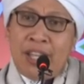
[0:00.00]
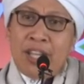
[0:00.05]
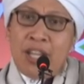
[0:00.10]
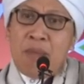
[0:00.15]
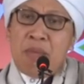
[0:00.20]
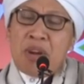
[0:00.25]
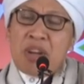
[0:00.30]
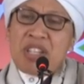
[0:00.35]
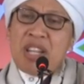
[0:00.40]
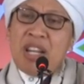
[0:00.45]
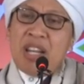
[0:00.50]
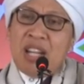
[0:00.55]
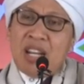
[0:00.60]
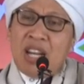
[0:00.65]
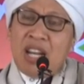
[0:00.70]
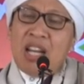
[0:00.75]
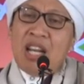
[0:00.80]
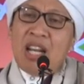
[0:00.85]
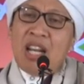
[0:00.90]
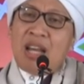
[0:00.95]
Yang
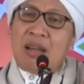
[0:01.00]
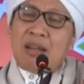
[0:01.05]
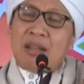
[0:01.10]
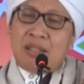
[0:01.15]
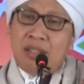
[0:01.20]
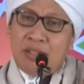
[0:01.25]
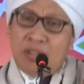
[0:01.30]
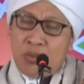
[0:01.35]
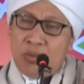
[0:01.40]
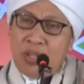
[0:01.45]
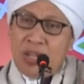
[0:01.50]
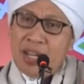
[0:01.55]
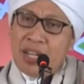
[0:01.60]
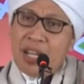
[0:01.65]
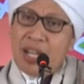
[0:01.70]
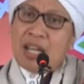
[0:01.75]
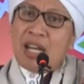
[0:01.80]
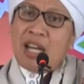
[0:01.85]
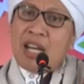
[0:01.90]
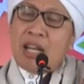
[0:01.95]
berjadar adalah tentunya
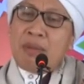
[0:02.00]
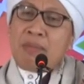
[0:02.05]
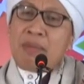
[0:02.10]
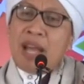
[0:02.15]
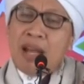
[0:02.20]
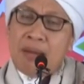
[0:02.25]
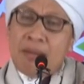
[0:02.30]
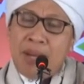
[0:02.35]
dia adalah lebih